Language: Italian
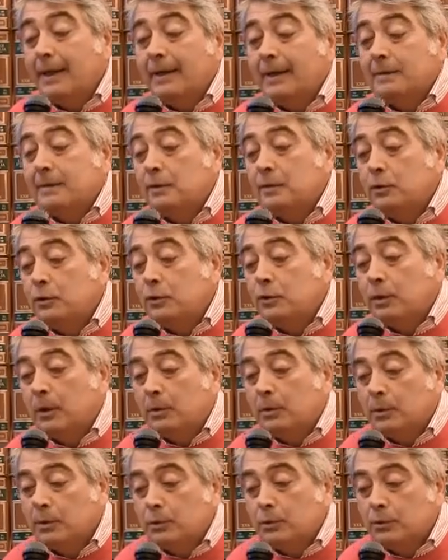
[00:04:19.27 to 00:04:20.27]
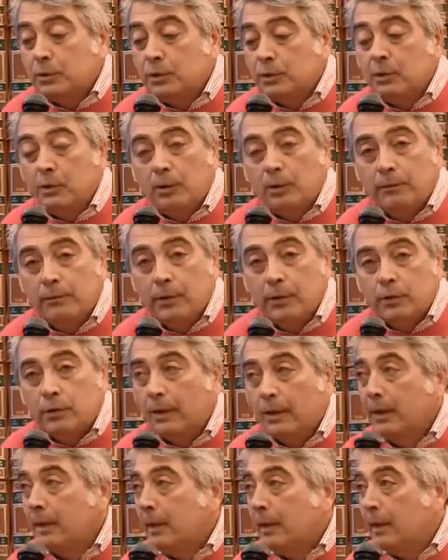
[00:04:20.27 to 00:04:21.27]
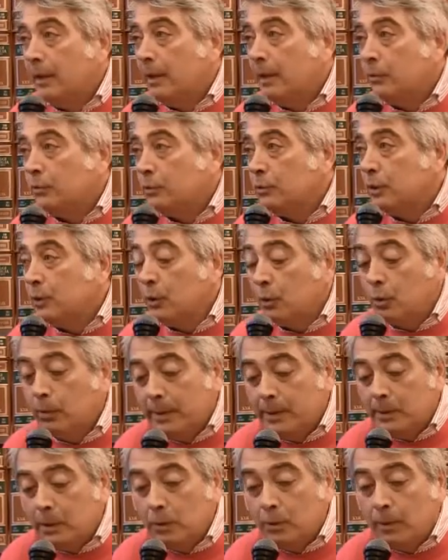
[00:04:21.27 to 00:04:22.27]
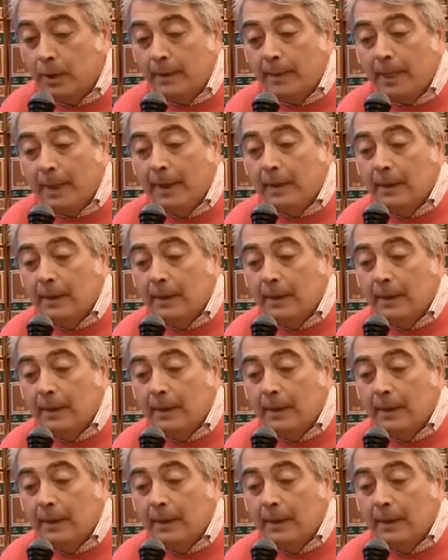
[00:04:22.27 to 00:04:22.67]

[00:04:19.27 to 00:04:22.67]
e si dice che questo sindaco invece è un sindaco padrone.